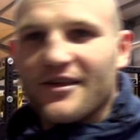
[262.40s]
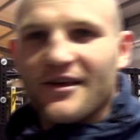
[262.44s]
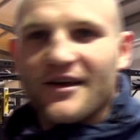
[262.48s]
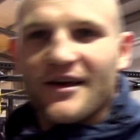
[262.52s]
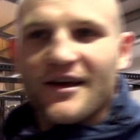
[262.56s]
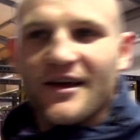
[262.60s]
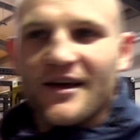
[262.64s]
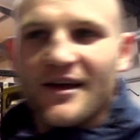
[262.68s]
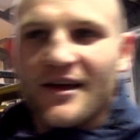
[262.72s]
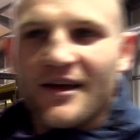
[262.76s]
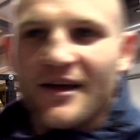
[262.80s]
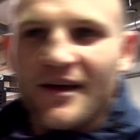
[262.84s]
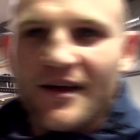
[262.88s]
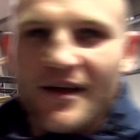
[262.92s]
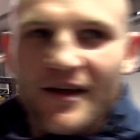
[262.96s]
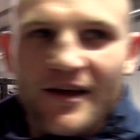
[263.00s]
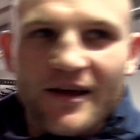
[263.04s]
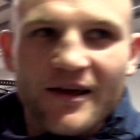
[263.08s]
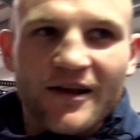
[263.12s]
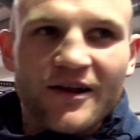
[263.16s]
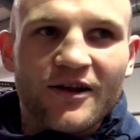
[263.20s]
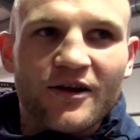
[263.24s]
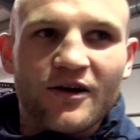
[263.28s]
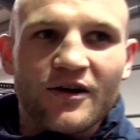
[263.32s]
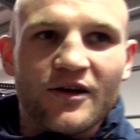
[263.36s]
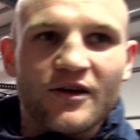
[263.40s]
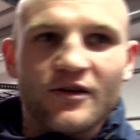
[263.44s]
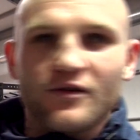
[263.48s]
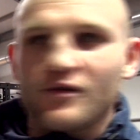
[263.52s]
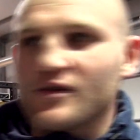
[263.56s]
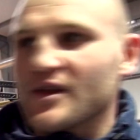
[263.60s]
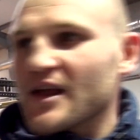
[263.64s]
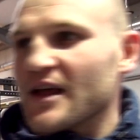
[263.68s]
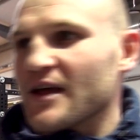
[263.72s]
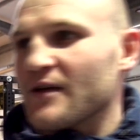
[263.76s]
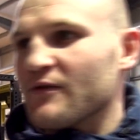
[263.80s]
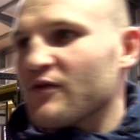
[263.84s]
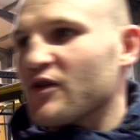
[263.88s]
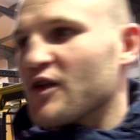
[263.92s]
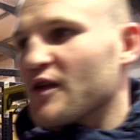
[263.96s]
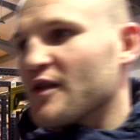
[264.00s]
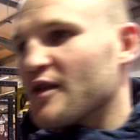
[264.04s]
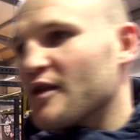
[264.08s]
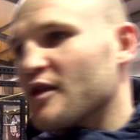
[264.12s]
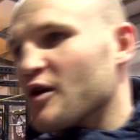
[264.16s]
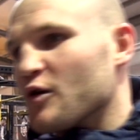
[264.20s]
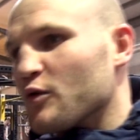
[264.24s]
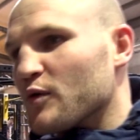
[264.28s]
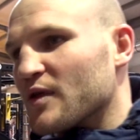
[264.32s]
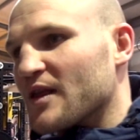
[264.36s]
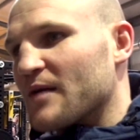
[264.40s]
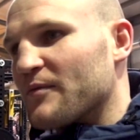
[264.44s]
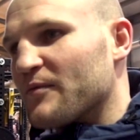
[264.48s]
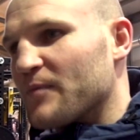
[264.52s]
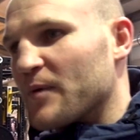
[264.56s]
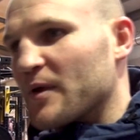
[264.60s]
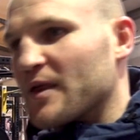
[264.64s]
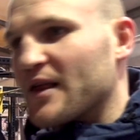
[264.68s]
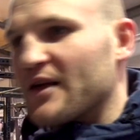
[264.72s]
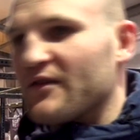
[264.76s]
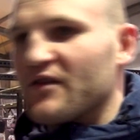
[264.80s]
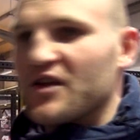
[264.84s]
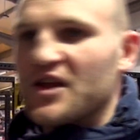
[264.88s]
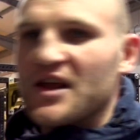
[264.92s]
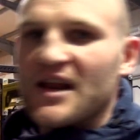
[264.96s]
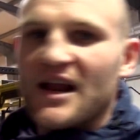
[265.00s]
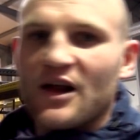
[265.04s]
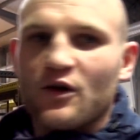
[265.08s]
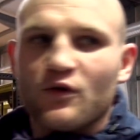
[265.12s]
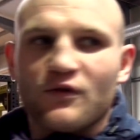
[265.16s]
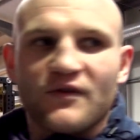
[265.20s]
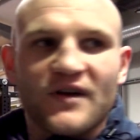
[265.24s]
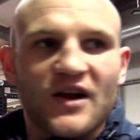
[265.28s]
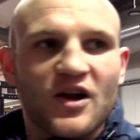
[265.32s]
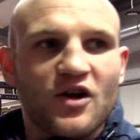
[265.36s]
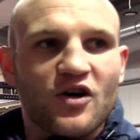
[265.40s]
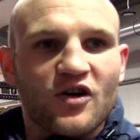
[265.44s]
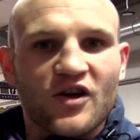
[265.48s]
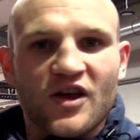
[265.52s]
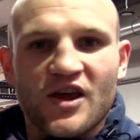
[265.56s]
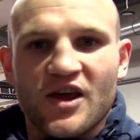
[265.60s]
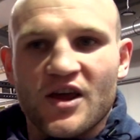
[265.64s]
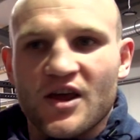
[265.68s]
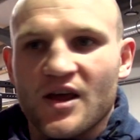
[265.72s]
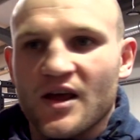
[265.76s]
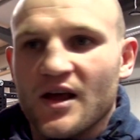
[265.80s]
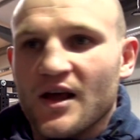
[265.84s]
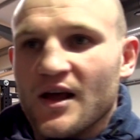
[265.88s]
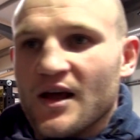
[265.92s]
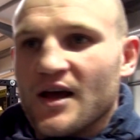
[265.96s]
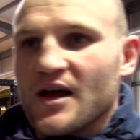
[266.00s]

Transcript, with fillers: e, no i tutaj wszyscy są postawieni na równe nogi.